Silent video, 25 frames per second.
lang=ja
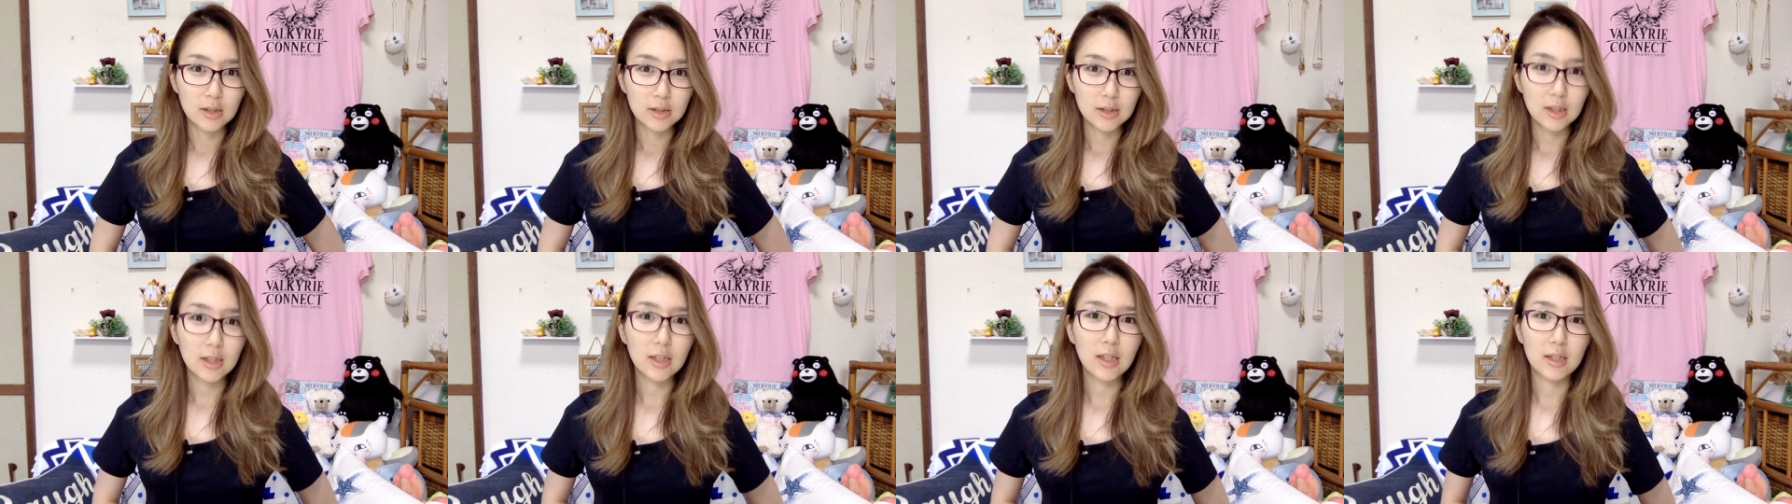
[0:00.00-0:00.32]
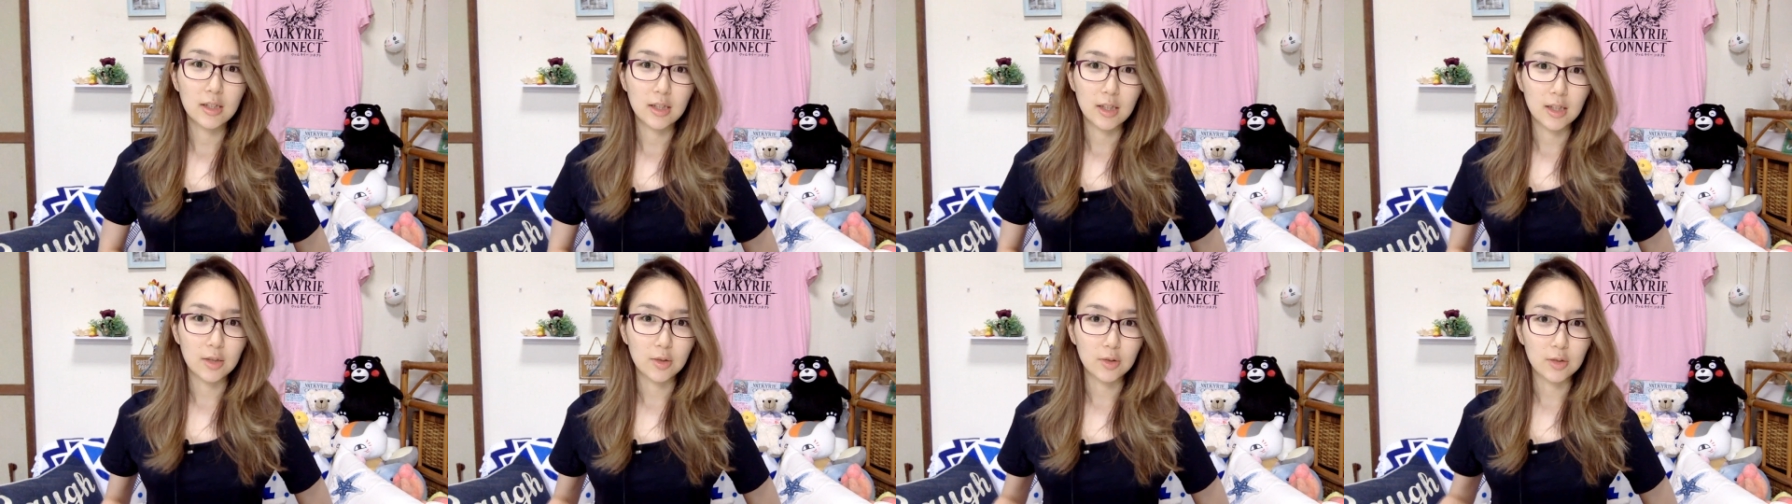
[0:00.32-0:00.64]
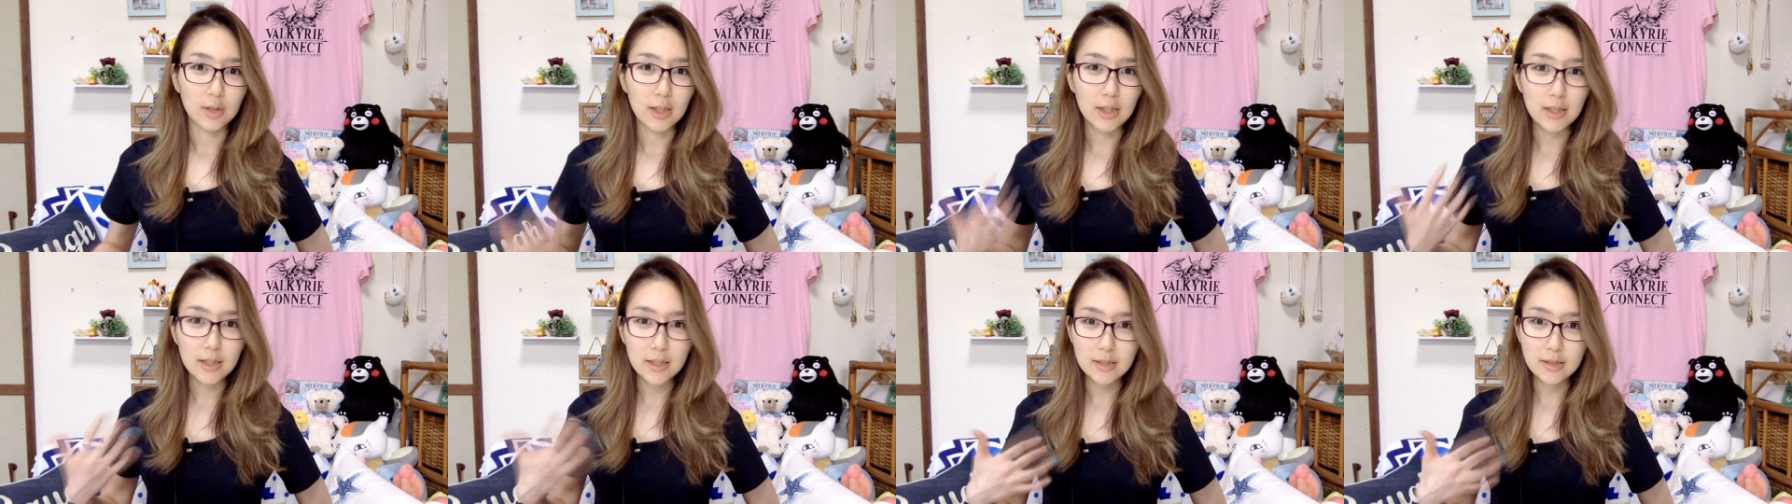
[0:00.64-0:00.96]
ただねあの
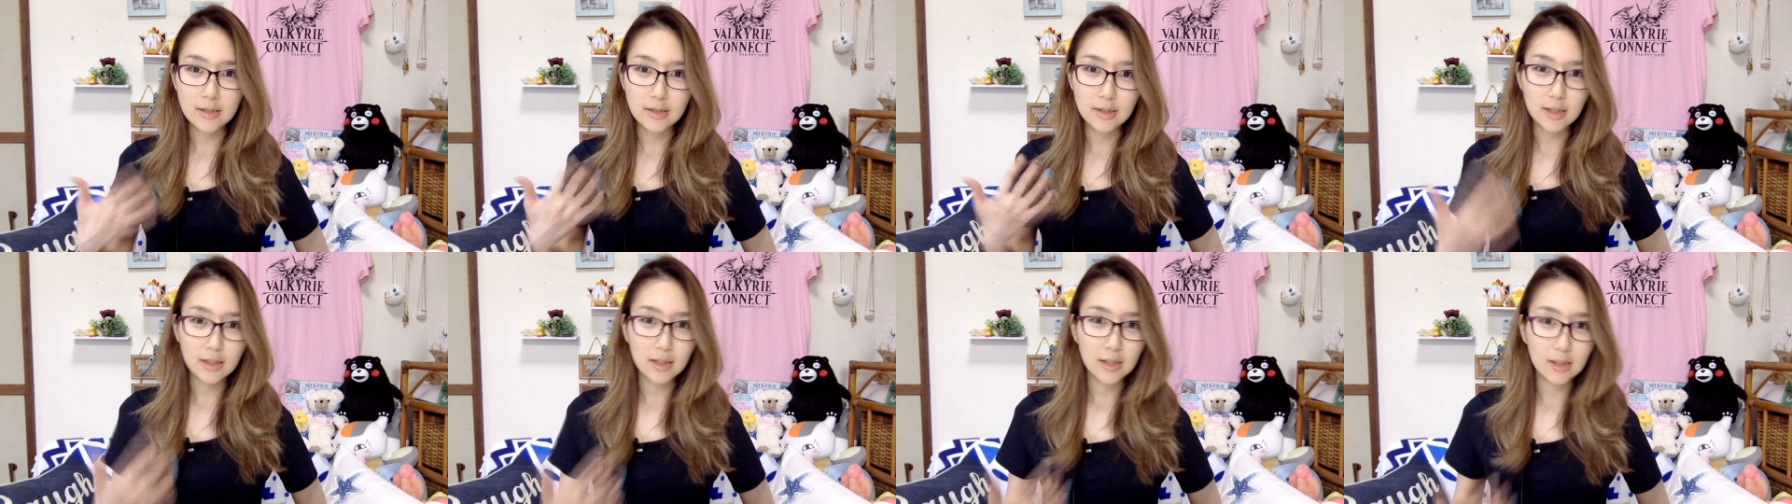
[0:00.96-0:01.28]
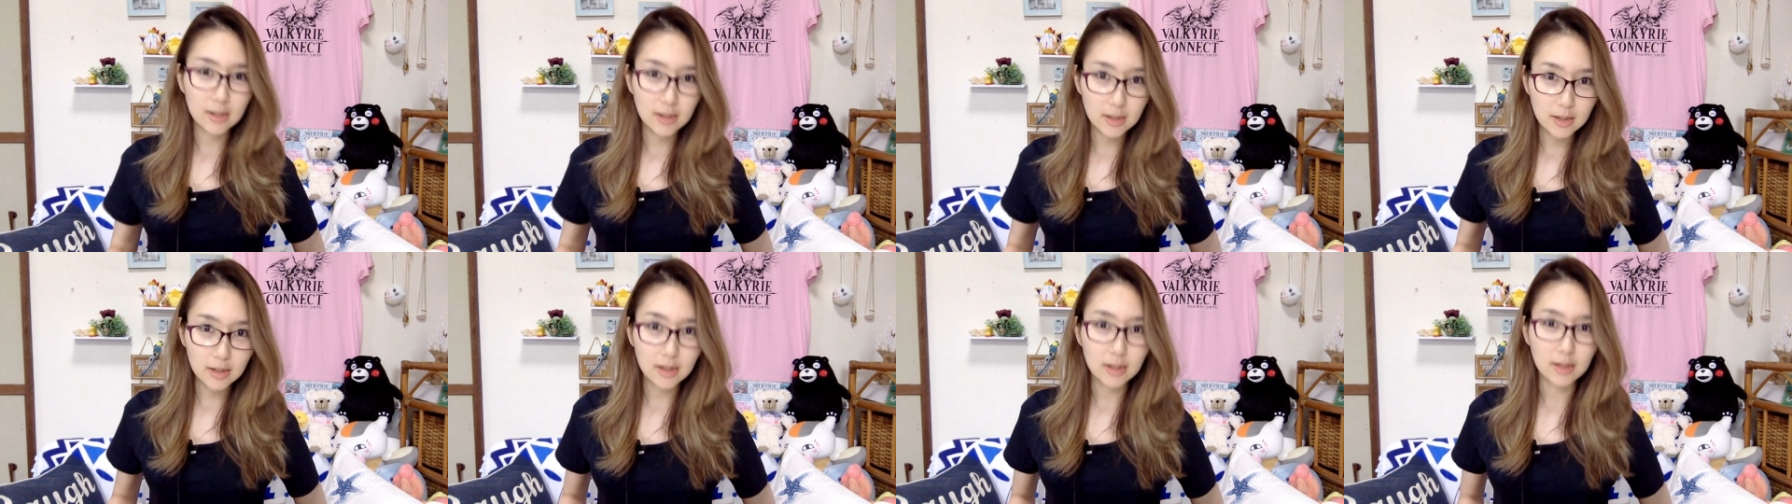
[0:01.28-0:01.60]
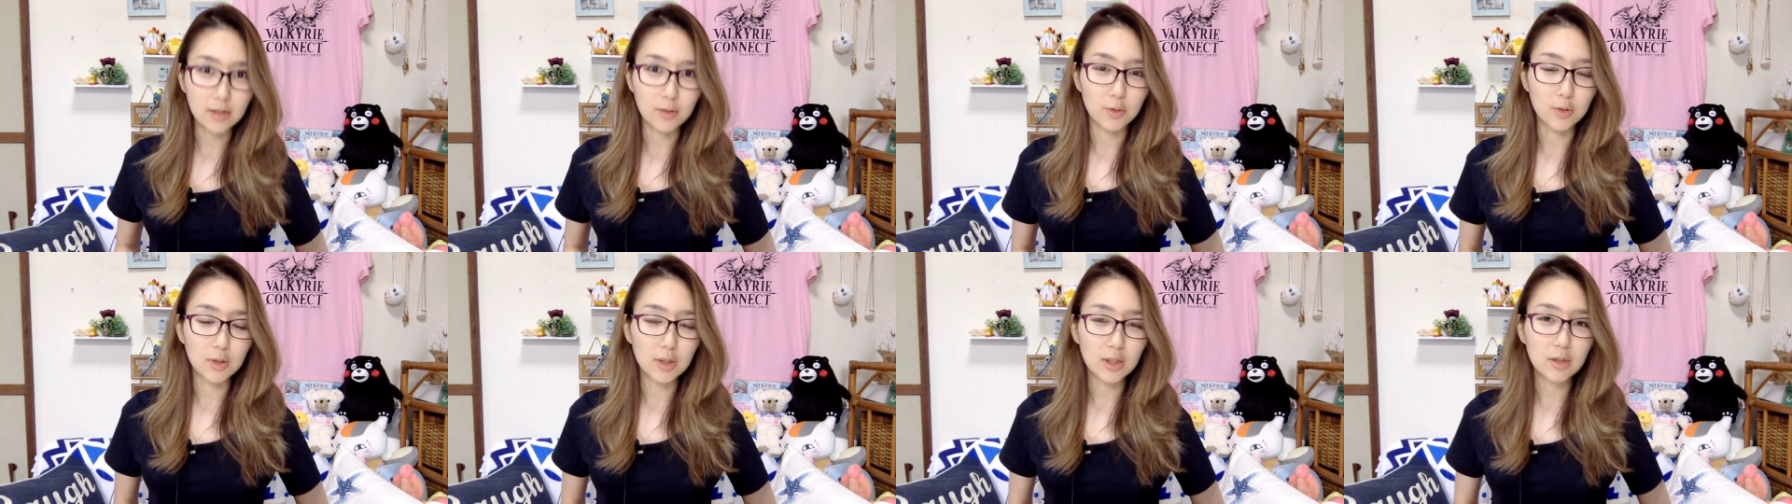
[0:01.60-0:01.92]
体質的
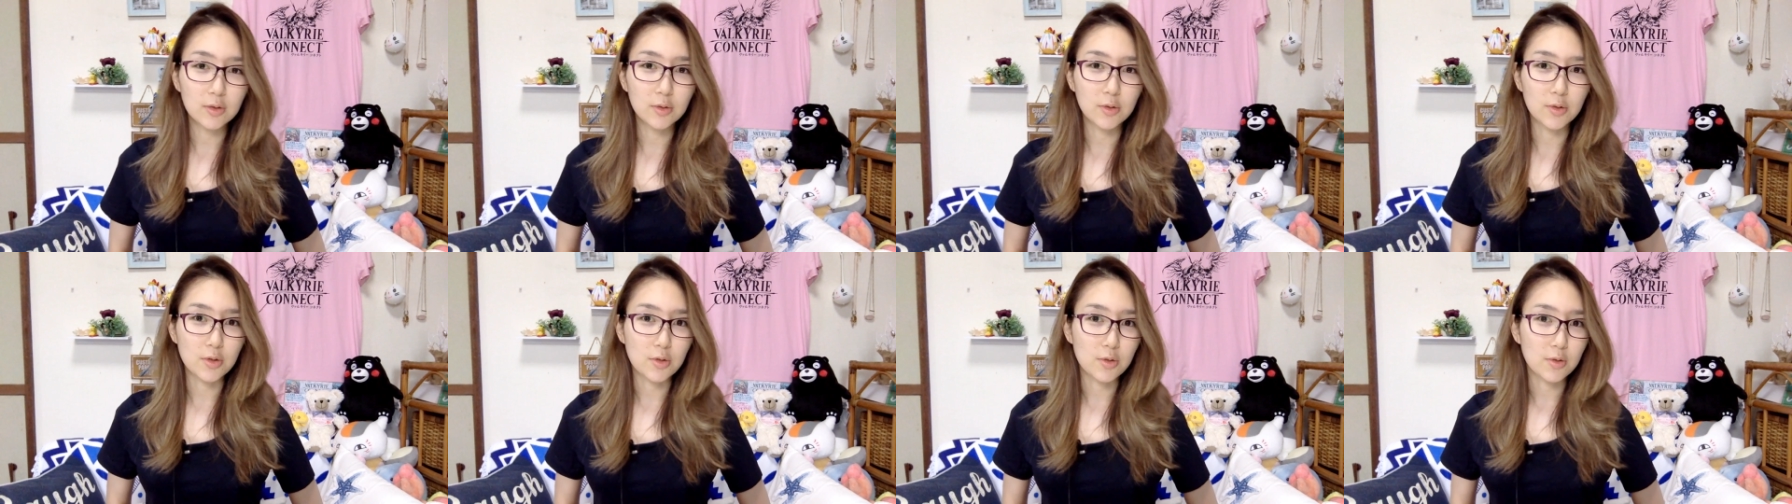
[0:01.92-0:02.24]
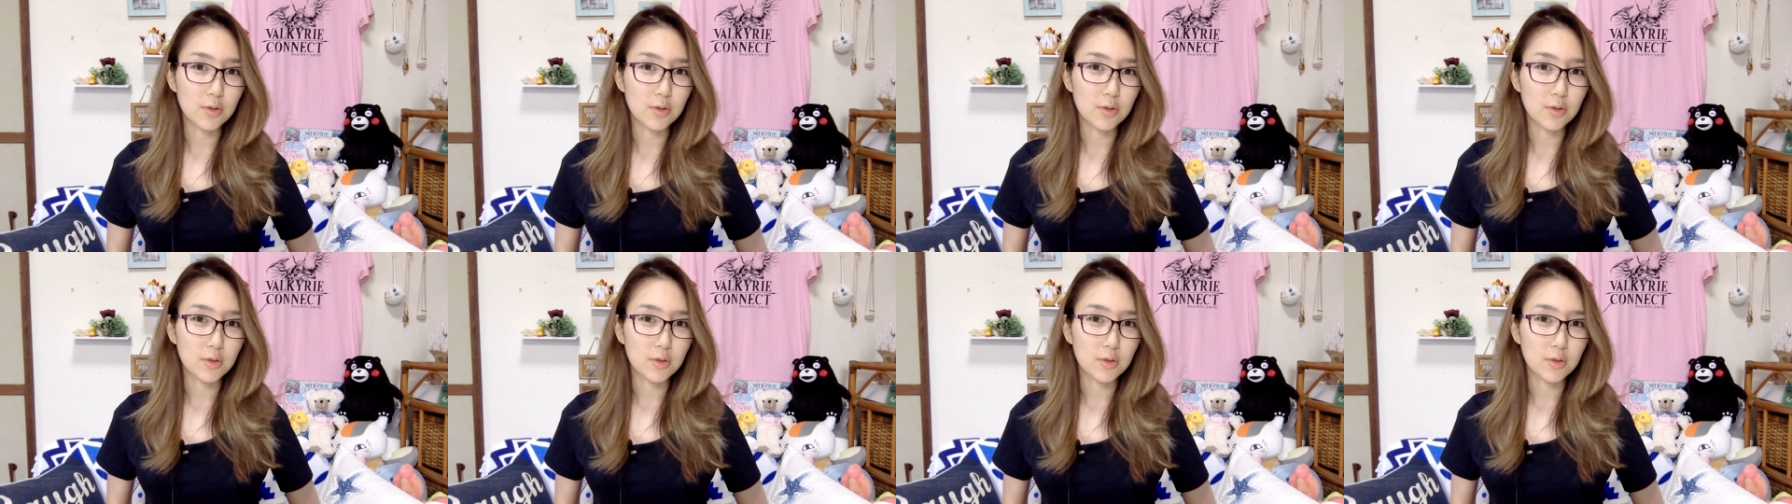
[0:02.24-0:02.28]
にお肉を